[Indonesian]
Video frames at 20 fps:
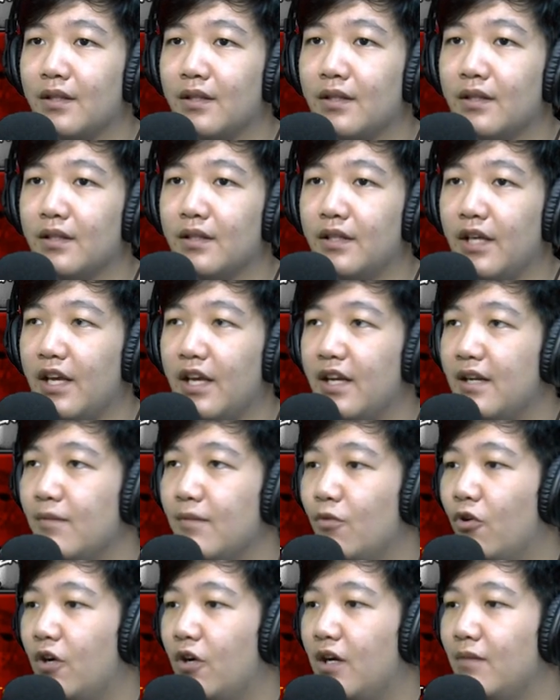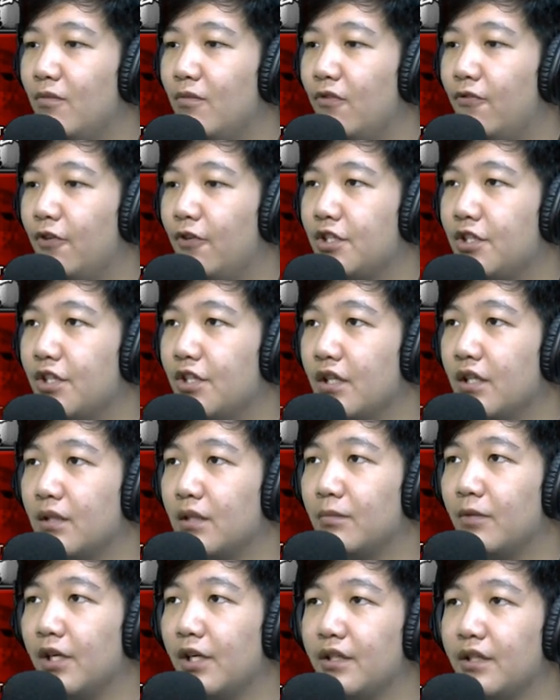Carry more ammo for each gun.
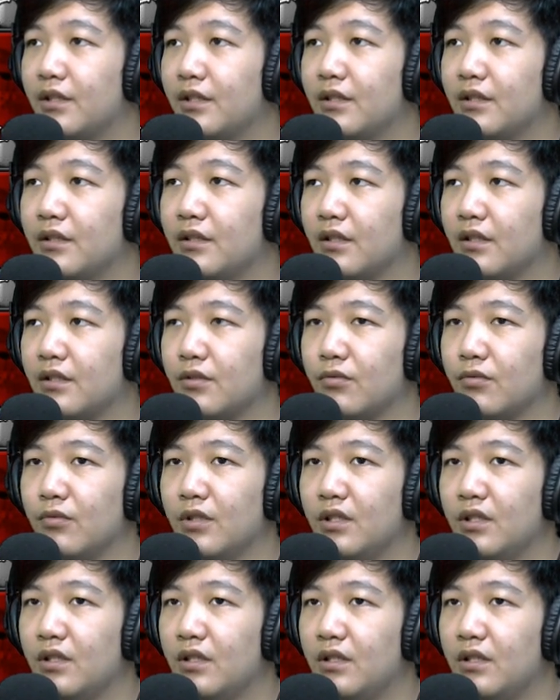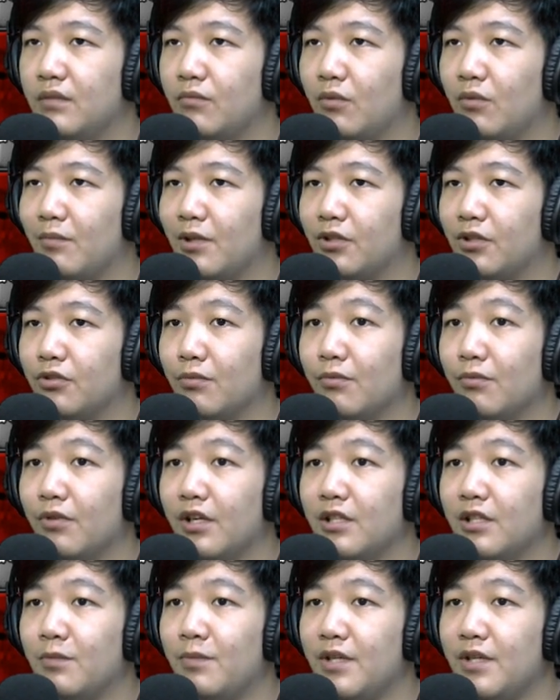Upgrade. Nice one. Momentum
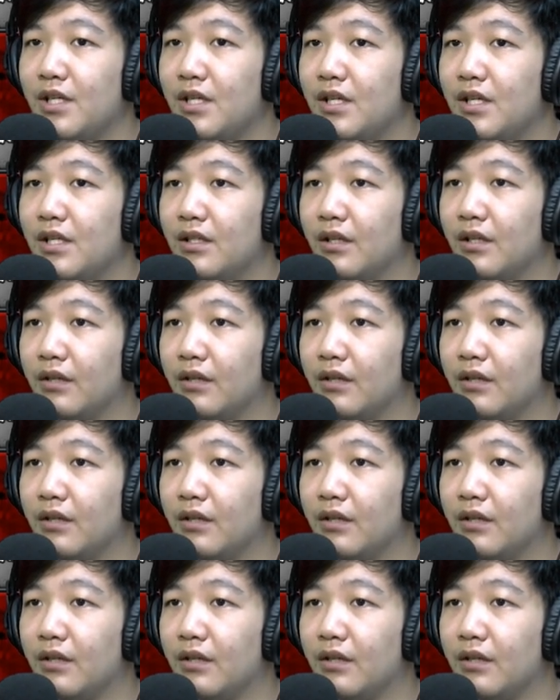drain speed.